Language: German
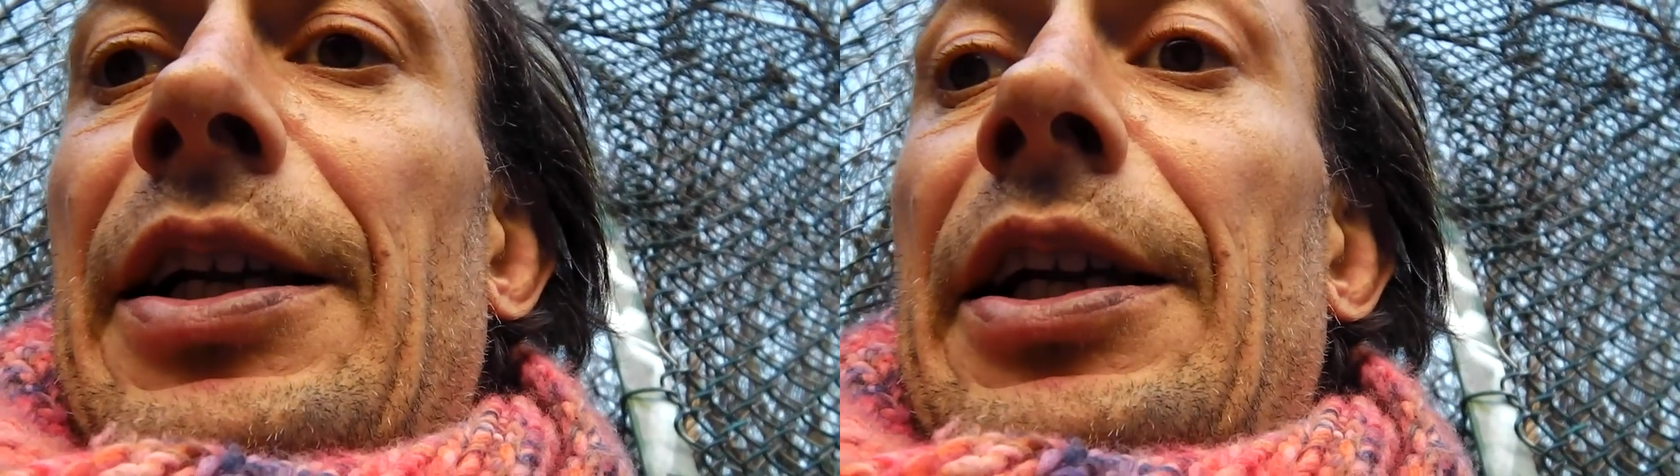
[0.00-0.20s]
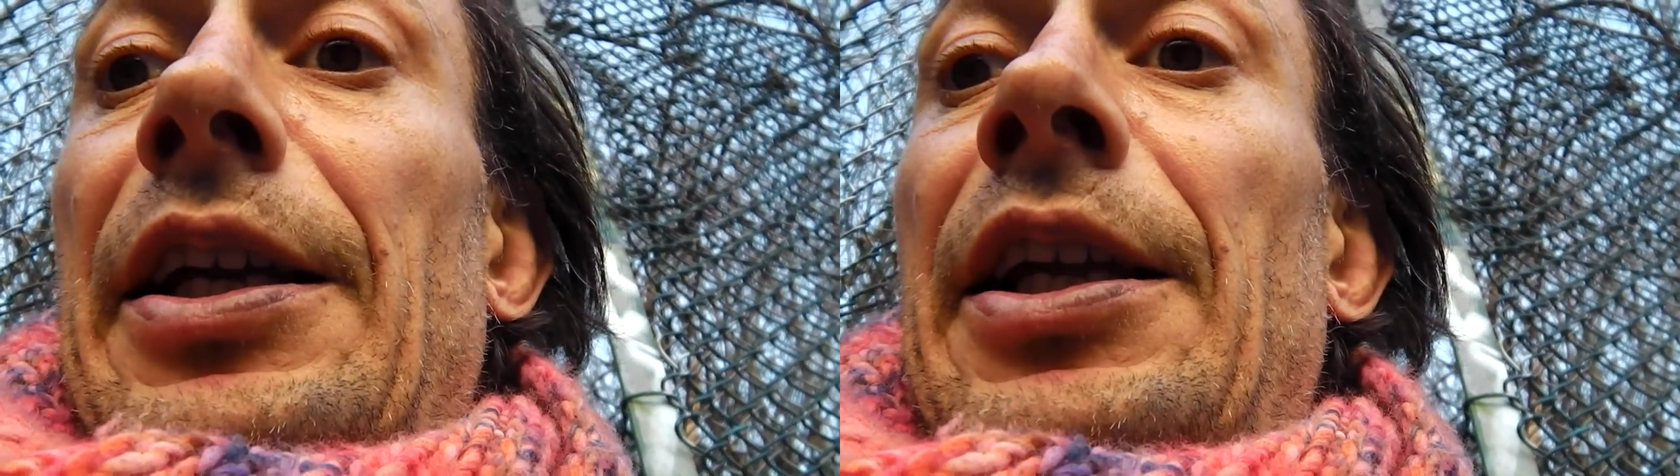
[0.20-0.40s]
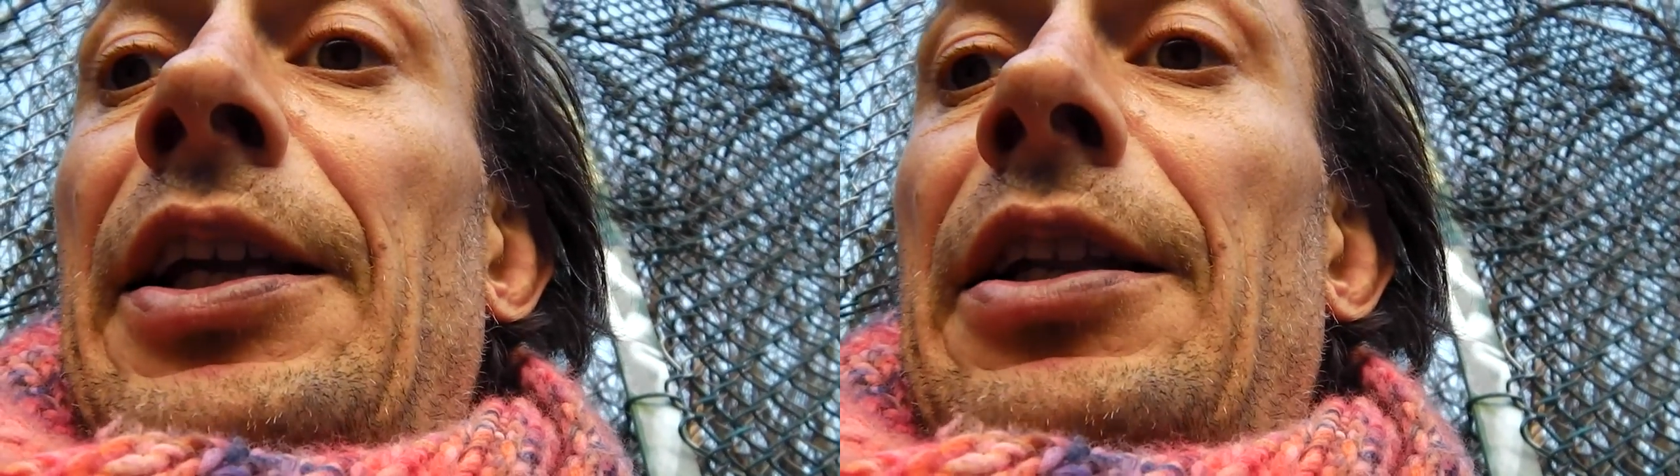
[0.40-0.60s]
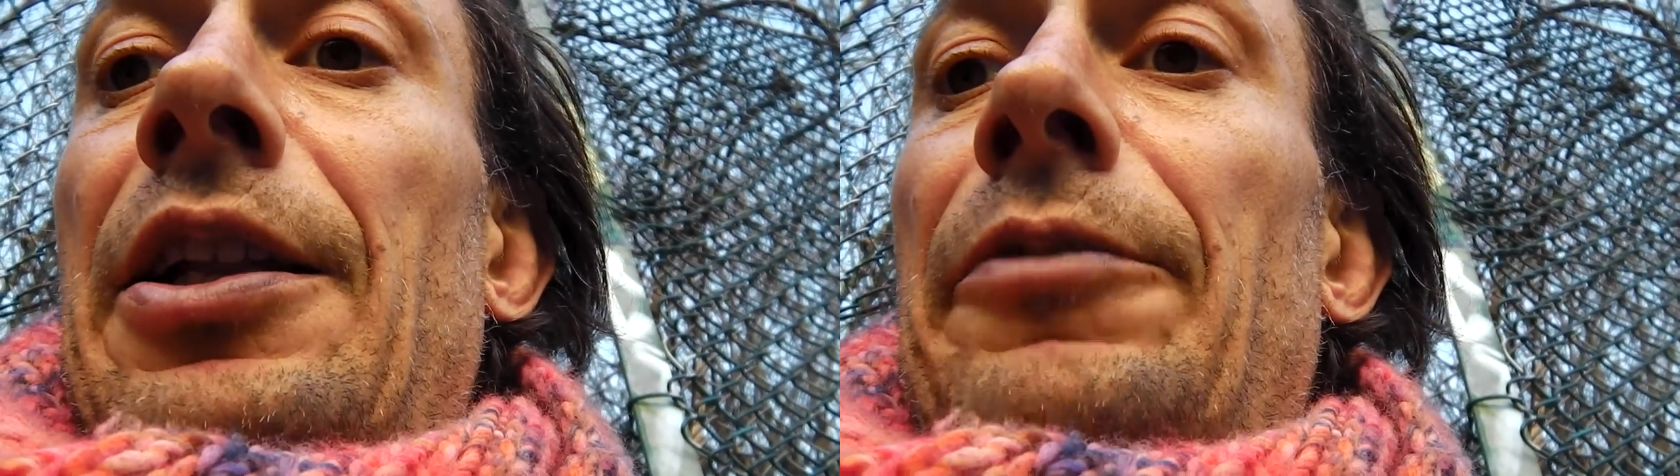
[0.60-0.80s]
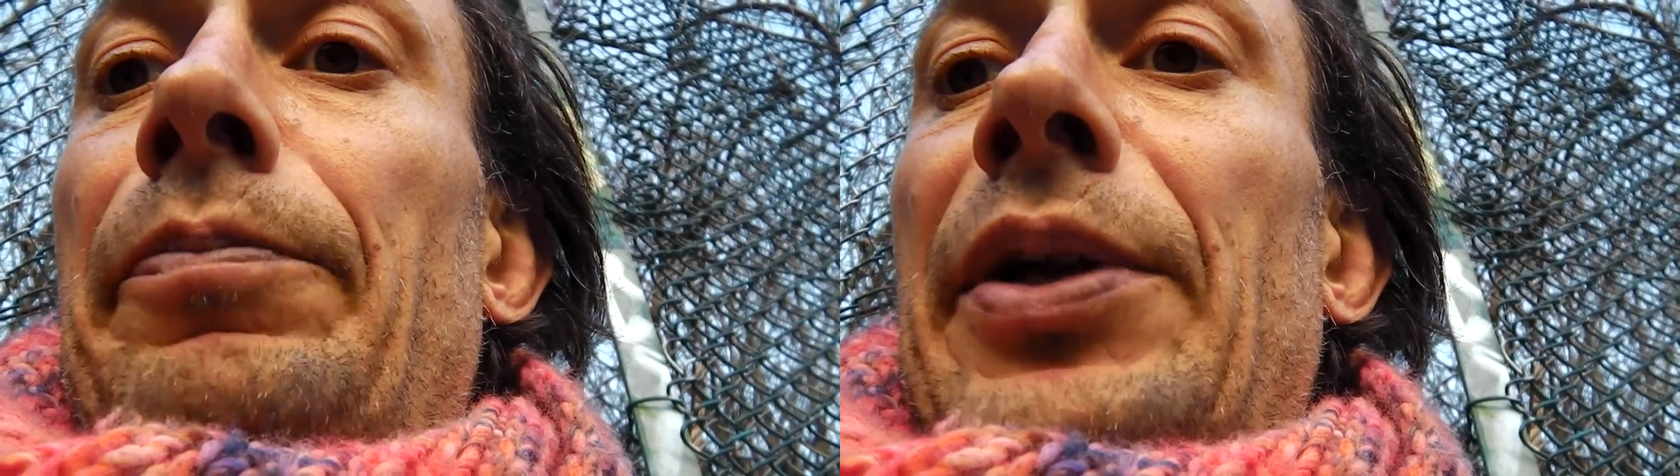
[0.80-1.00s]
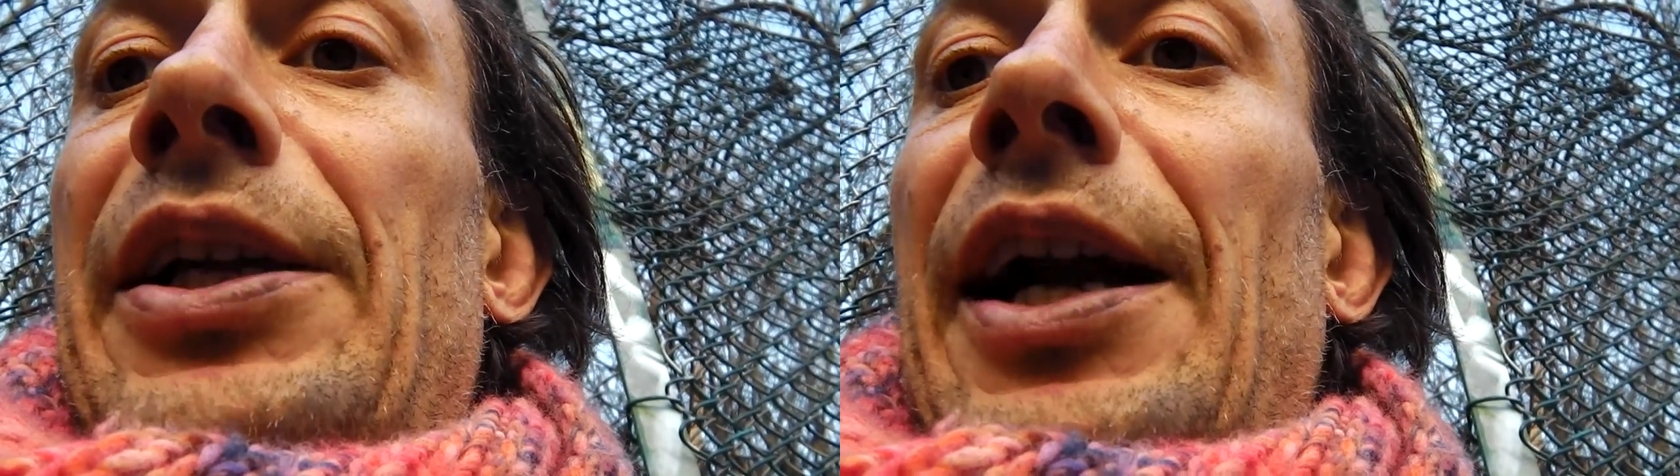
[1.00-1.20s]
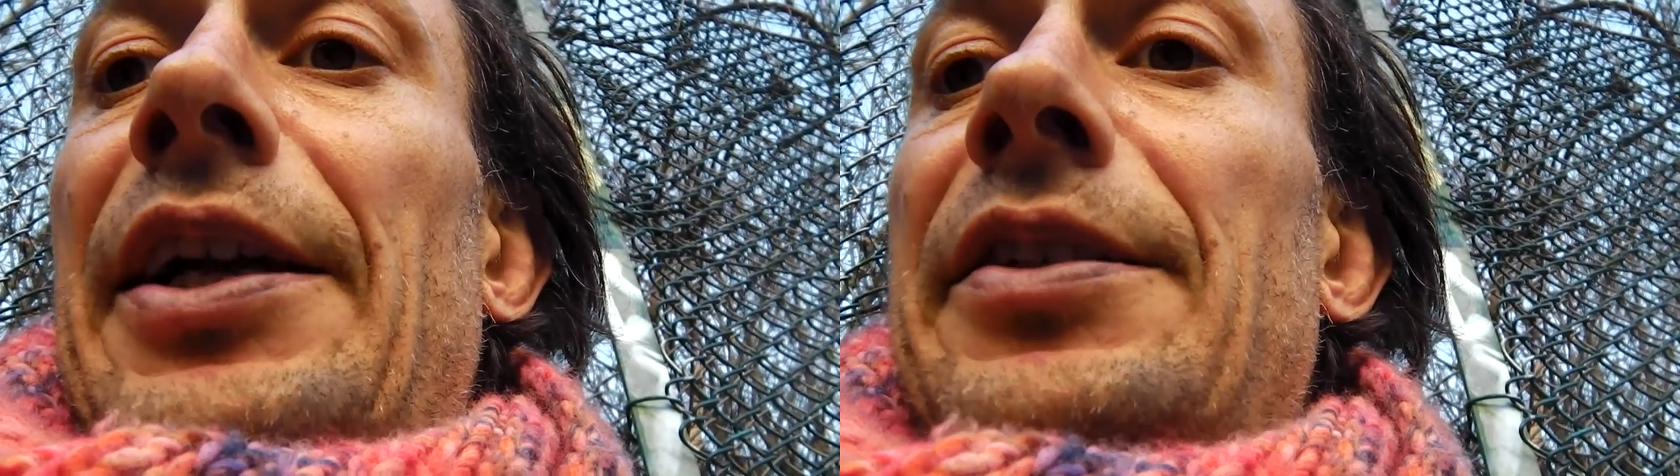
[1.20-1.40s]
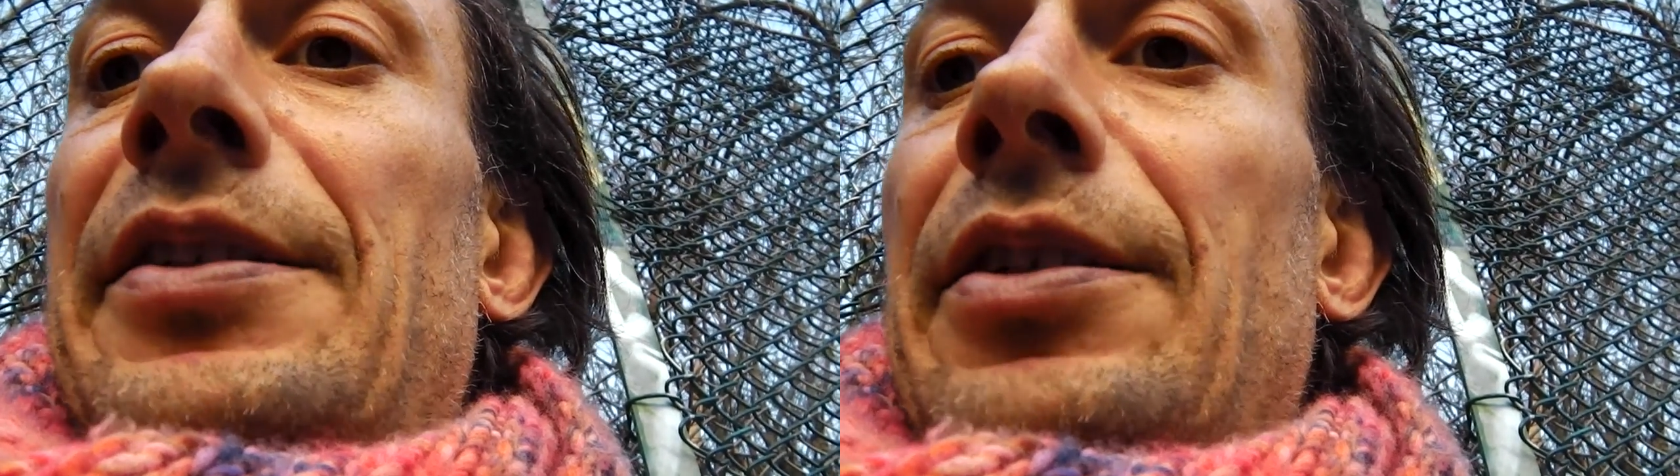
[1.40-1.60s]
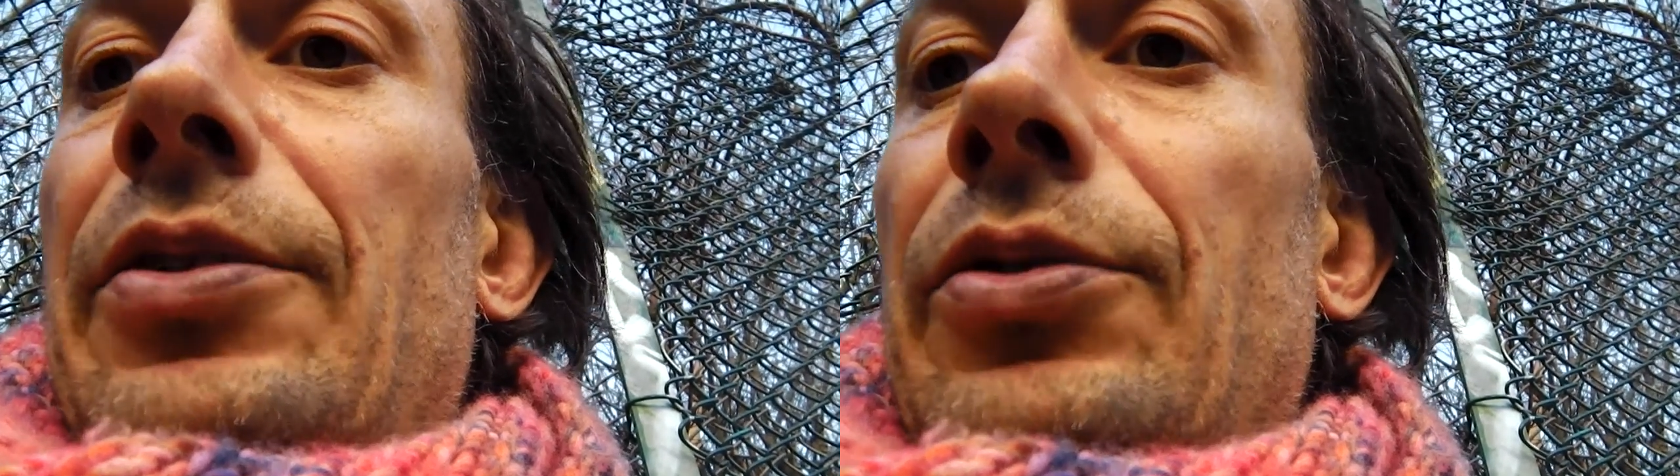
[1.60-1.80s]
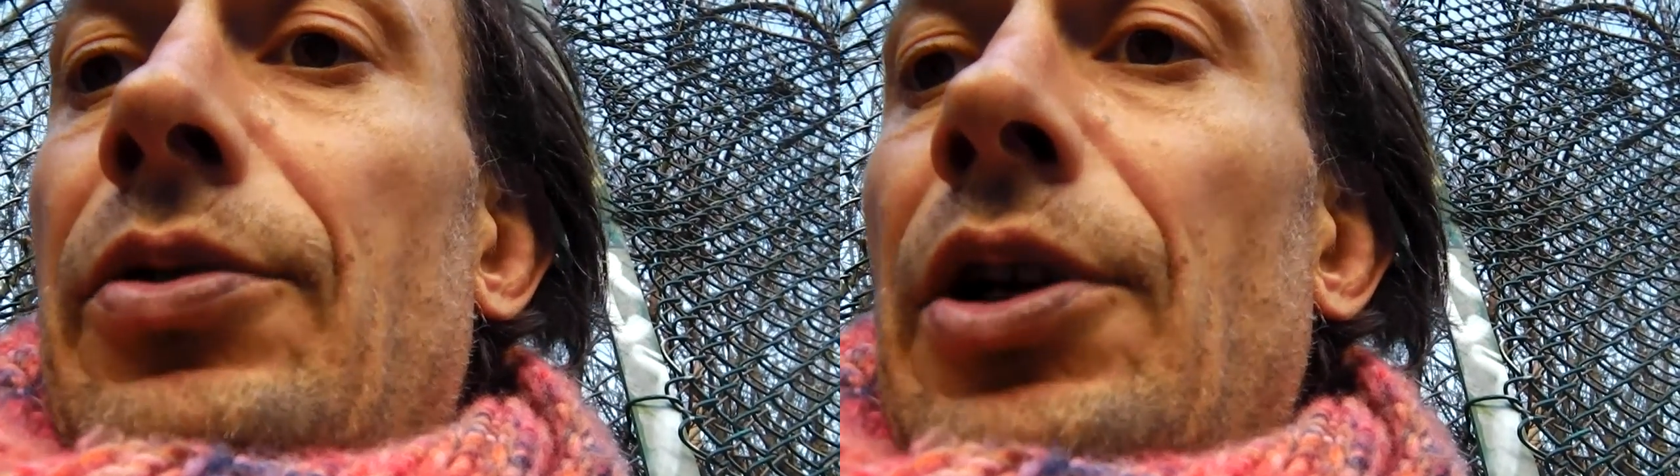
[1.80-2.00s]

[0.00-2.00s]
edlen Begeisterung